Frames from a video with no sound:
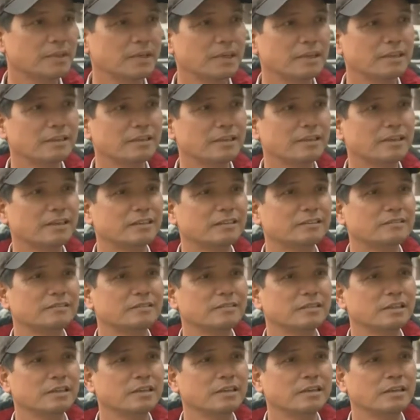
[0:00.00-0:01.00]
Đấy là
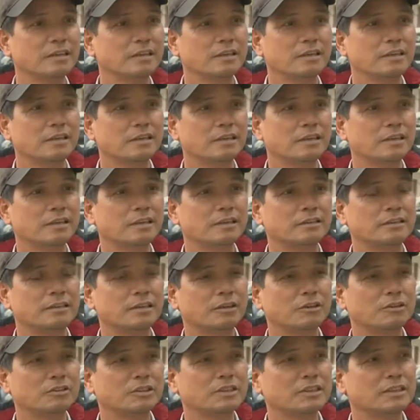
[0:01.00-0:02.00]

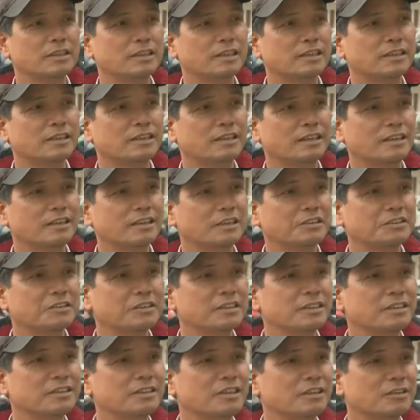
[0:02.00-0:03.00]
theo như là, là
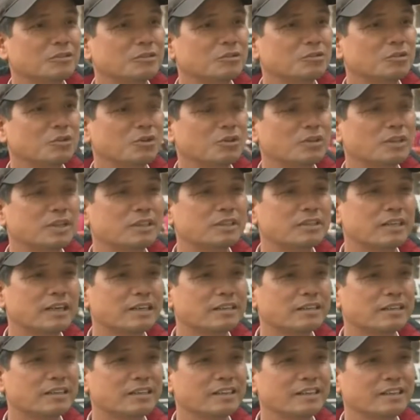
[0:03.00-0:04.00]
taxi chúng tôi nhận
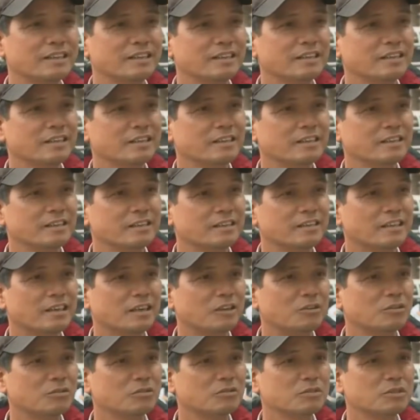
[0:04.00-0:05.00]
xét đấy
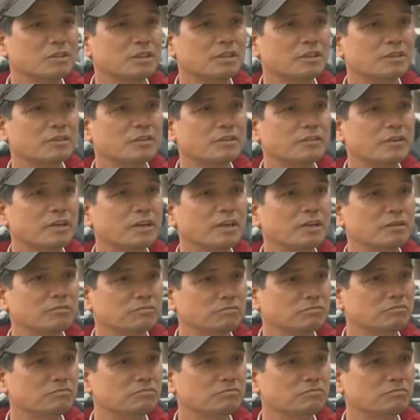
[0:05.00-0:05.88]
là cũng có phần đông.